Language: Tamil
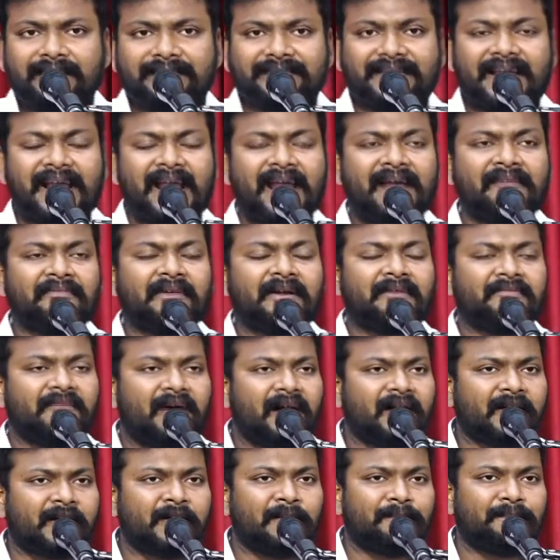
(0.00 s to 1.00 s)
தேவன்
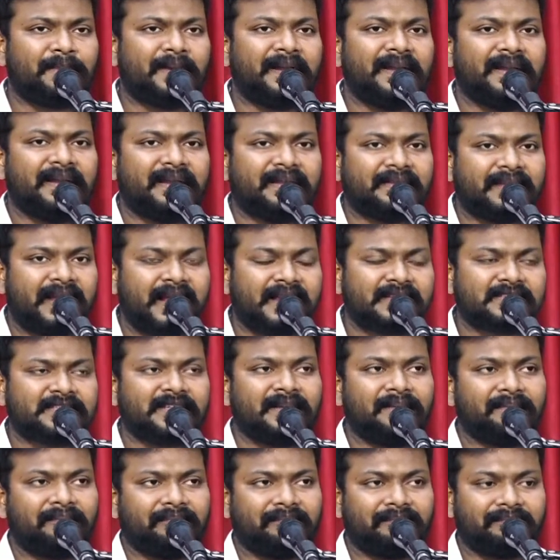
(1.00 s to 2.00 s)
வாக்கு பண்ணின
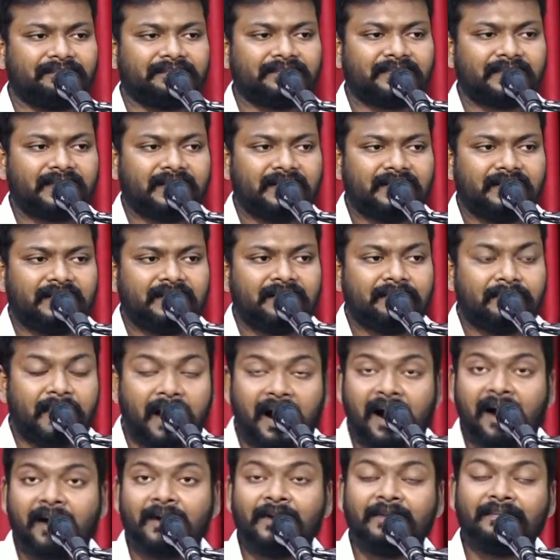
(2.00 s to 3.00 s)
தேசம்
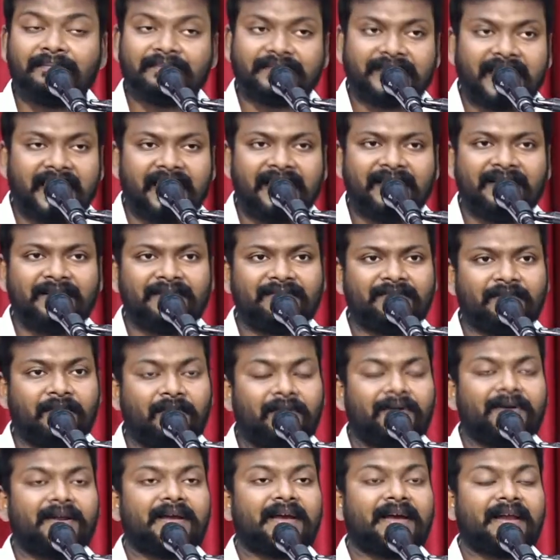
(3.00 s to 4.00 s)
பாலும் தேனும்
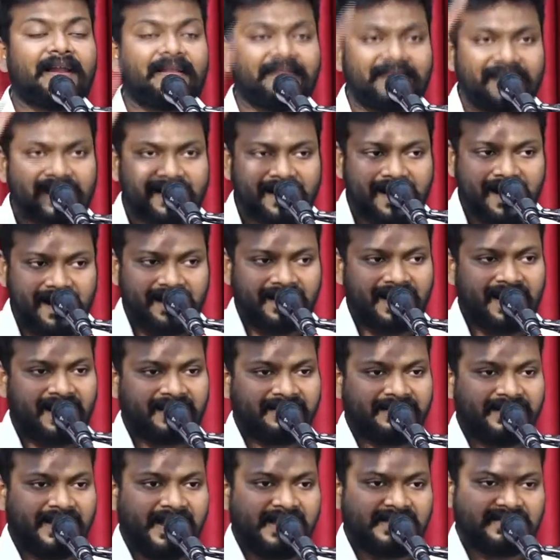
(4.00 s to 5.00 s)
ஓடுகிற அந்த
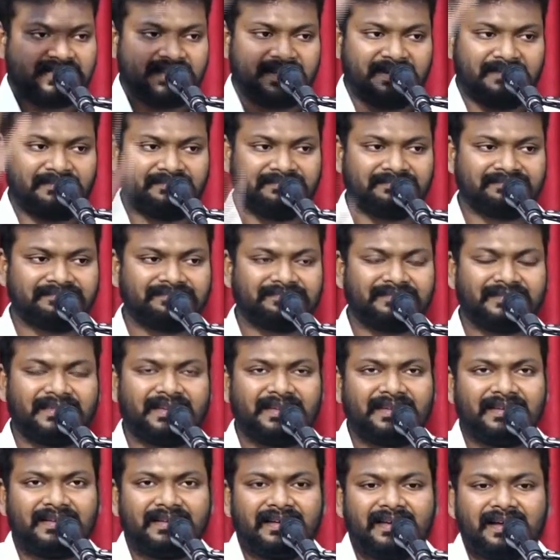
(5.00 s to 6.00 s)
காணான் தேசம்
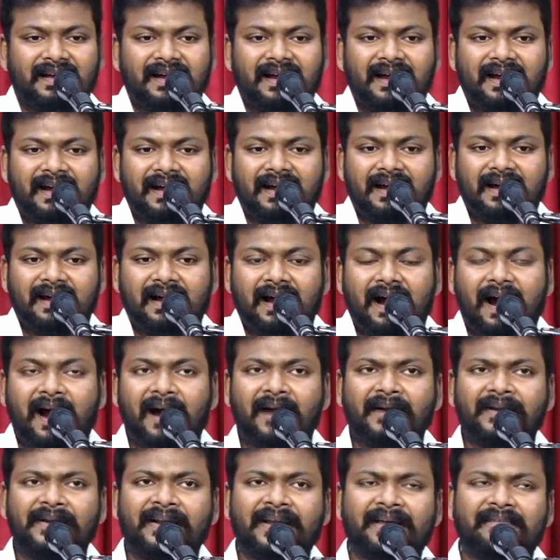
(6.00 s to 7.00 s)

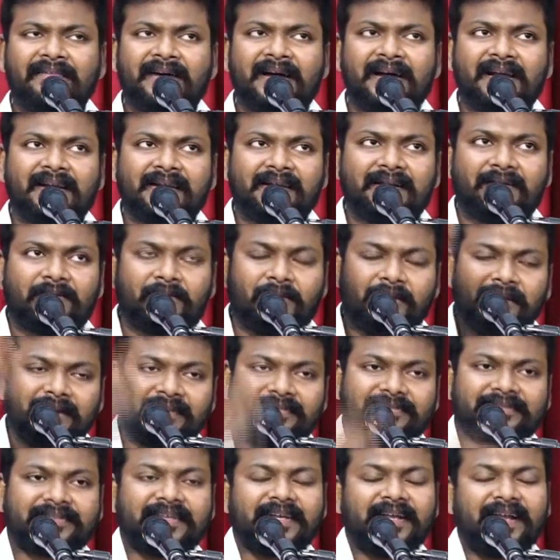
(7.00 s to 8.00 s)
ஆண்டவர்
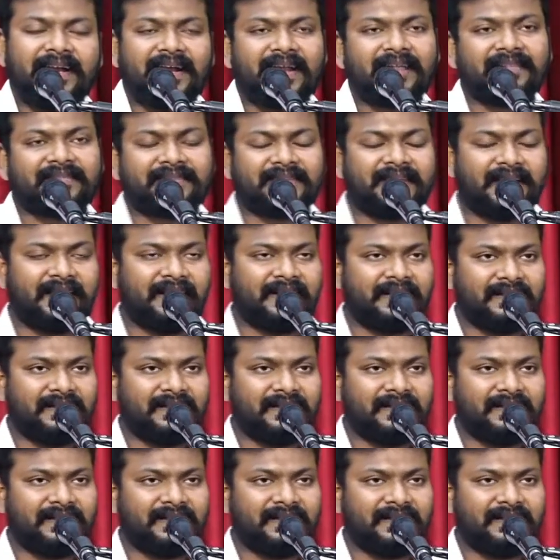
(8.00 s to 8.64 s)
கொடுத்த இடத்தை